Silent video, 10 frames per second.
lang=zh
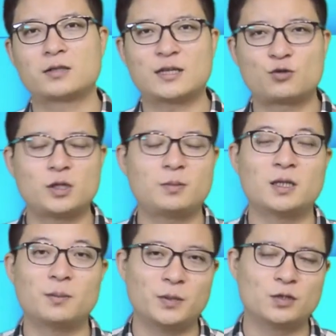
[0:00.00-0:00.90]
占
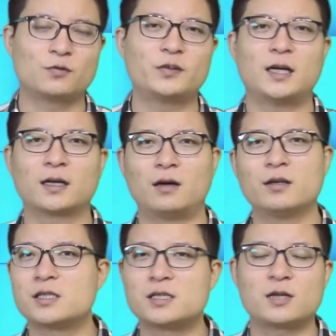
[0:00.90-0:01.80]
GDP 的比重非常高，
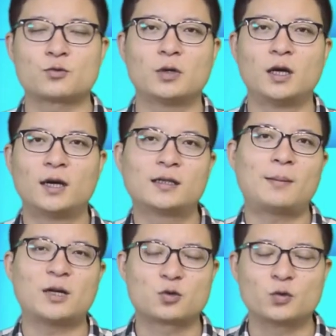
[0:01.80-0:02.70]
一直在说
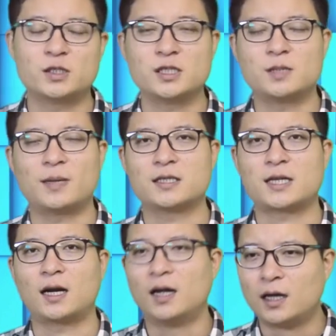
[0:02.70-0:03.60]
他把中国经济绑
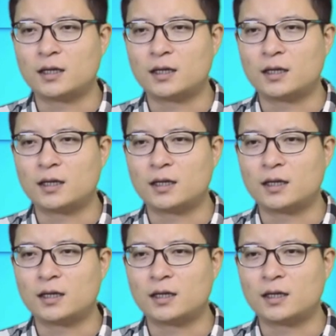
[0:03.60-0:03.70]
架了。